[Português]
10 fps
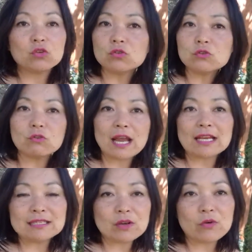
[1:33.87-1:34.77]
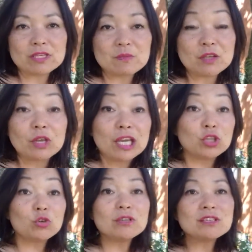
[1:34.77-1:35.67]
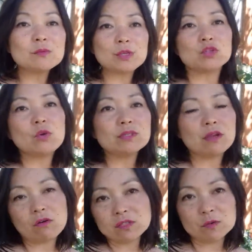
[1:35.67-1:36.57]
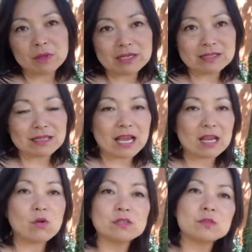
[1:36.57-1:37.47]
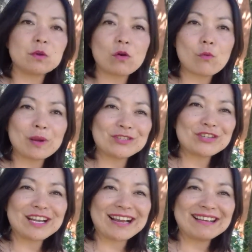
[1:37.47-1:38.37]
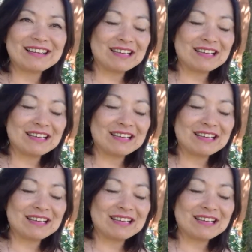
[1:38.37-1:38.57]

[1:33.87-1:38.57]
Todos os lugares têm conhecimento e todas as pessoas têm coisas para ensinar e coisas para compartilhar.